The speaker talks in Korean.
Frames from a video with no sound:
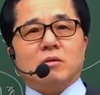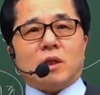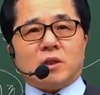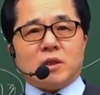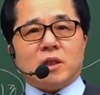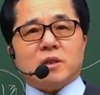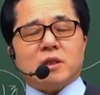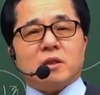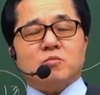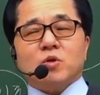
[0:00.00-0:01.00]

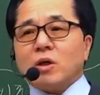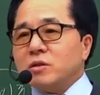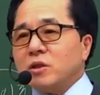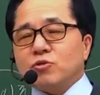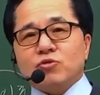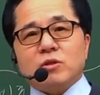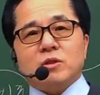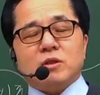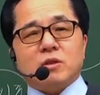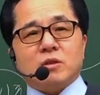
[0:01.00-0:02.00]
달달달달달 뭐 한
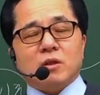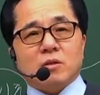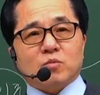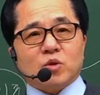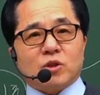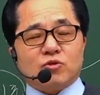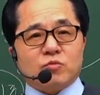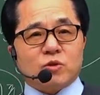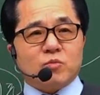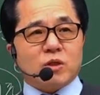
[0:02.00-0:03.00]
일주일 뭐
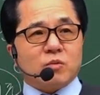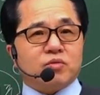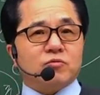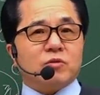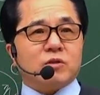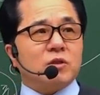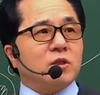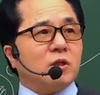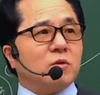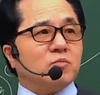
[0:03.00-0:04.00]
기출문제 몇 개 풀고 가서
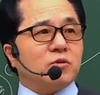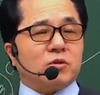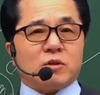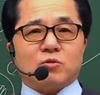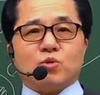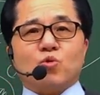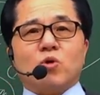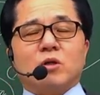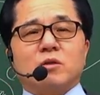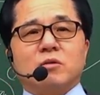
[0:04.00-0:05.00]
1차만 붙었다고
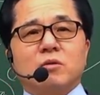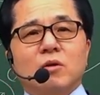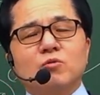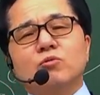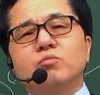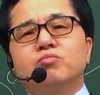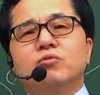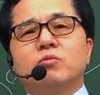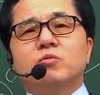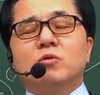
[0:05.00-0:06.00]
좋아한다고. 그건
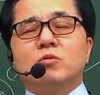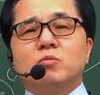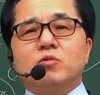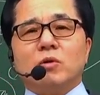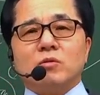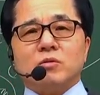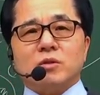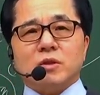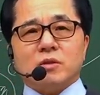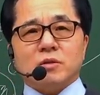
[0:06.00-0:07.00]
뭐 할
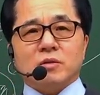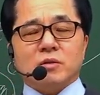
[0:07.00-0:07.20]
건데.